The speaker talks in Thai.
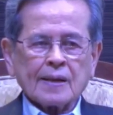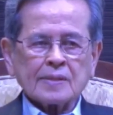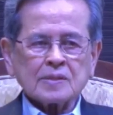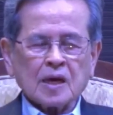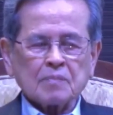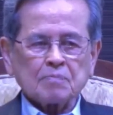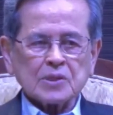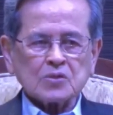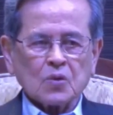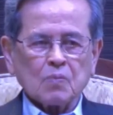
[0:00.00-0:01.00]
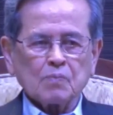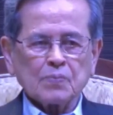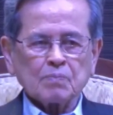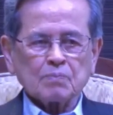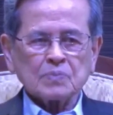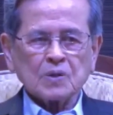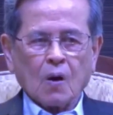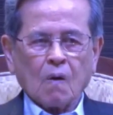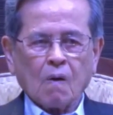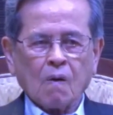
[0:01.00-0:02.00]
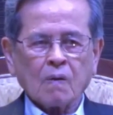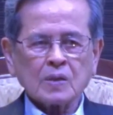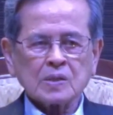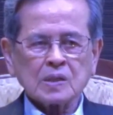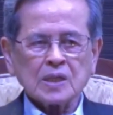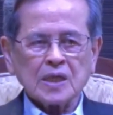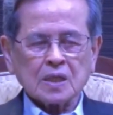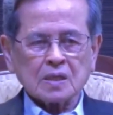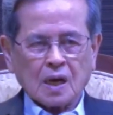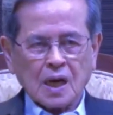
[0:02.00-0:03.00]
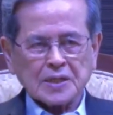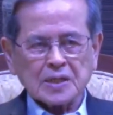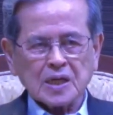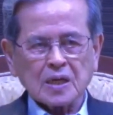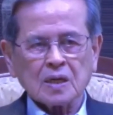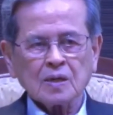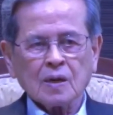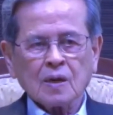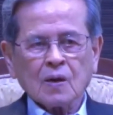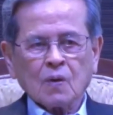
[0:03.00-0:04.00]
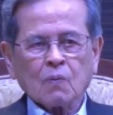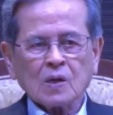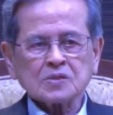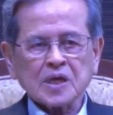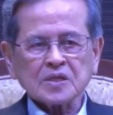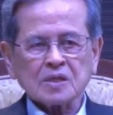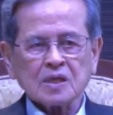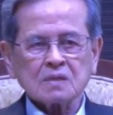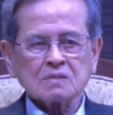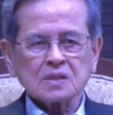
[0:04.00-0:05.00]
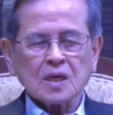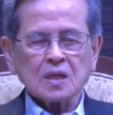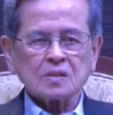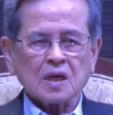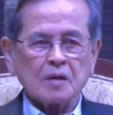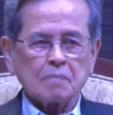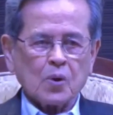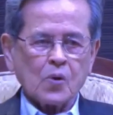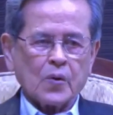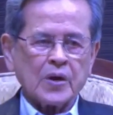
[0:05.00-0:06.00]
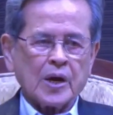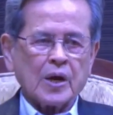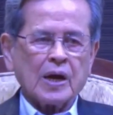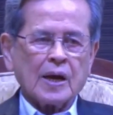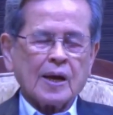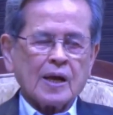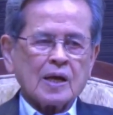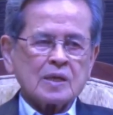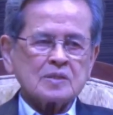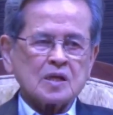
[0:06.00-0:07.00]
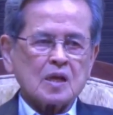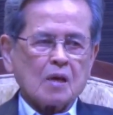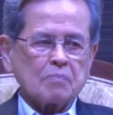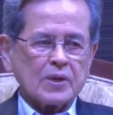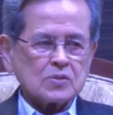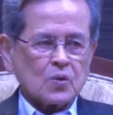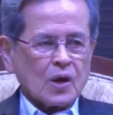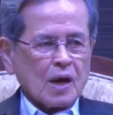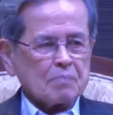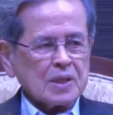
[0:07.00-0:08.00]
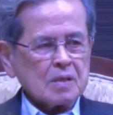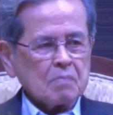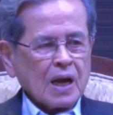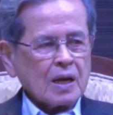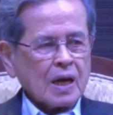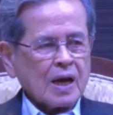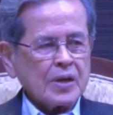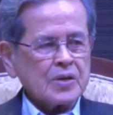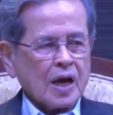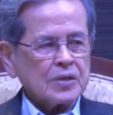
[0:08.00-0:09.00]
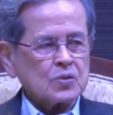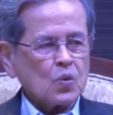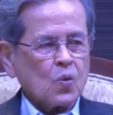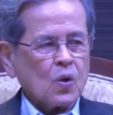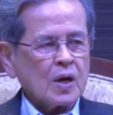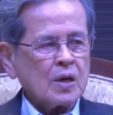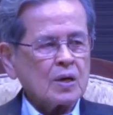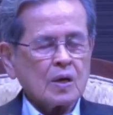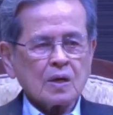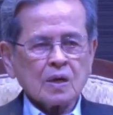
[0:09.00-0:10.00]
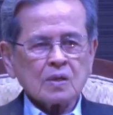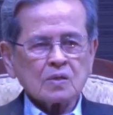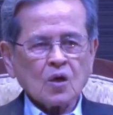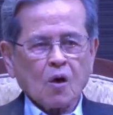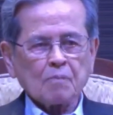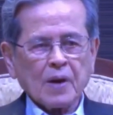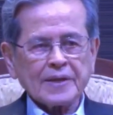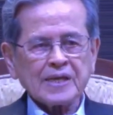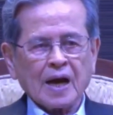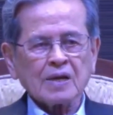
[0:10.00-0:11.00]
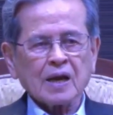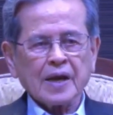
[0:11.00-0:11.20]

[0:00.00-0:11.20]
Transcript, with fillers: จัดประชุมต่อนี้ครั้งหนึ่งว่าสิ่งที่สี่ท่านพูดเนี่ยจะนำไปสู่การปฏิบัติและขยายตัวต่อไปอย่างไร